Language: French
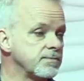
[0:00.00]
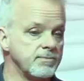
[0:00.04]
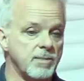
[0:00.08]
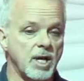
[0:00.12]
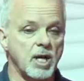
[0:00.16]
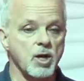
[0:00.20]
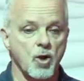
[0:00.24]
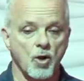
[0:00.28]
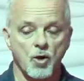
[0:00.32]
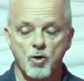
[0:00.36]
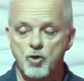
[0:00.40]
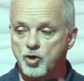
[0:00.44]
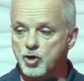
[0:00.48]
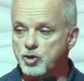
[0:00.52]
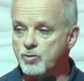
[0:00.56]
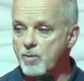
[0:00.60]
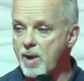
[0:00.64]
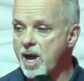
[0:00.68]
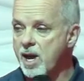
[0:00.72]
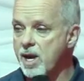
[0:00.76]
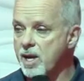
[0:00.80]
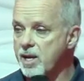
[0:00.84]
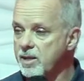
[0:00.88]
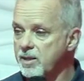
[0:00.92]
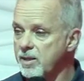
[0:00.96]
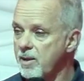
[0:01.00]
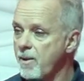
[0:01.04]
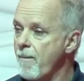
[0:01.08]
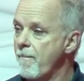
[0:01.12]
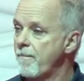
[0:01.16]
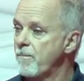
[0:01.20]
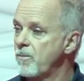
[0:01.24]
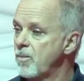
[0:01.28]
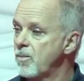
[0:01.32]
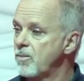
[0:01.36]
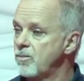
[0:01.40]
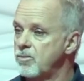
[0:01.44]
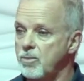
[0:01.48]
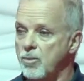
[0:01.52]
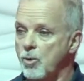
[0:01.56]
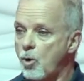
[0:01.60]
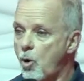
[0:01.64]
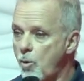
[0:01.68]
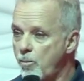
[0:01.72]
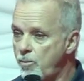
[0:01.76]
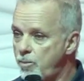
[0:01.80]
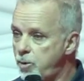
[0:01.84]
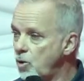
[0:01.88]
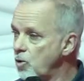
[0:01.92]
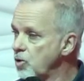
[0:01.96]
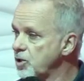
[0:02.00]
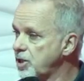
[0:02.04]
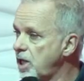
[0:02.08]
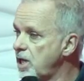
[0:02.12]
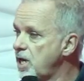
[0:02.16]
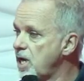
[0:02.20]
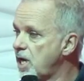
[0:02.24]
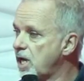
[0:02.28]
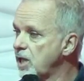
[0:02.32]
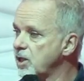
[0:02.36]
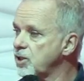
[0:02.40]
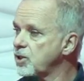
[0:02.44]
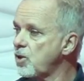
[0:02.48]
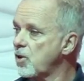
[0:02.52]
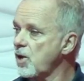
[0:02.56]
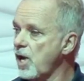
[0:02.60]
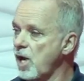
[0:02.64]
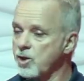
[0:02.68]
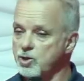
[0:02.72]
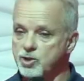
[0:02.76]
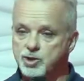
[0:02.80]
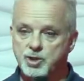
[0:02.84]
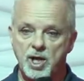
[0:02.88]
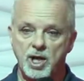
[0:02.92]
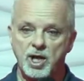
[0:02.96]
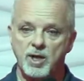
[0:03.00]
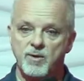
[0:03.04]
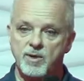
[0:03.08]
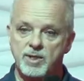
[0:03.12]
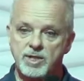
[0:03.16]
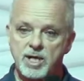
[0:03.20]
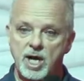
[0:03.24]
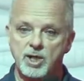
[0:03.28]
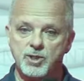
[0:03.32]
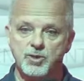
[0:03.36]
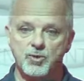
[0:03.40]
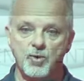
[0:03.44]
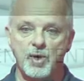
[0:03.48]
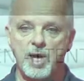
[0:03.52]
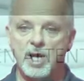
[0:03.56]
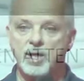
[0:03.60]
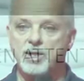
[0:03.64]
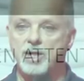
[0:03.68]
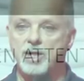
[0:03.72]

malheureusement, on me posait les questions quand je suis arrivé tantôt, quand